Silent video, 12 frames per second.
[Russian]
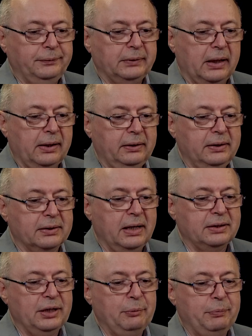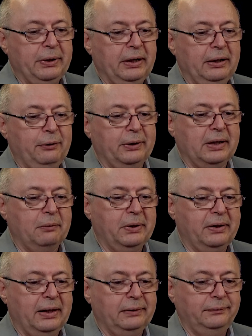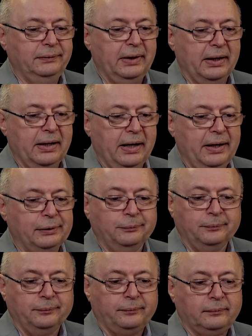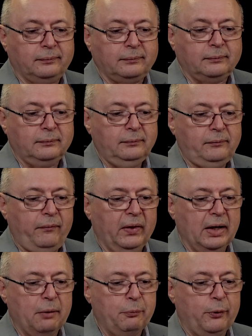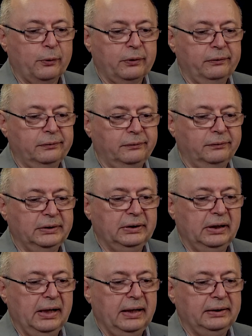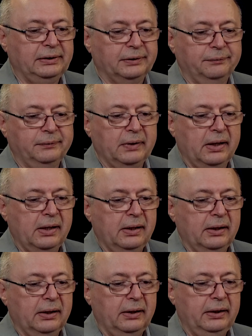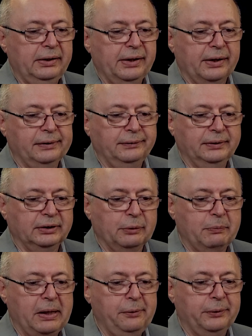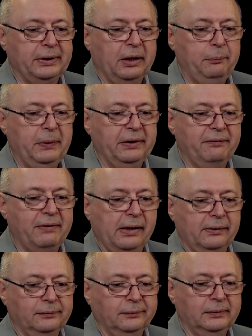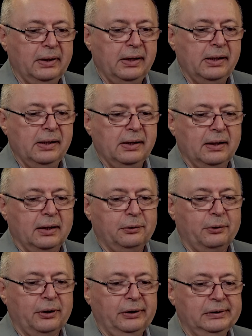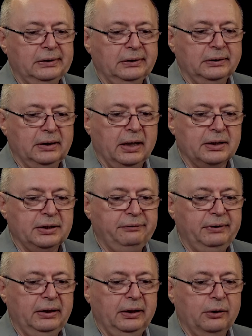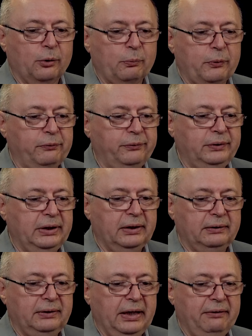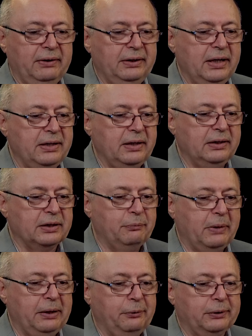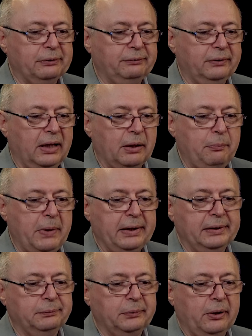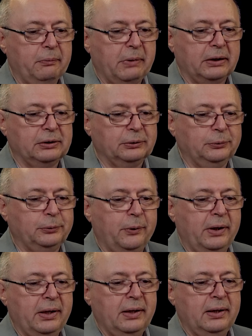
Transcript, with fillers: Организация перелета была такая. На полк выделялись лидеры на самолетах П-2 которые каждый вели группу в 9-10 самолетов ЛАГ-5 по маршруту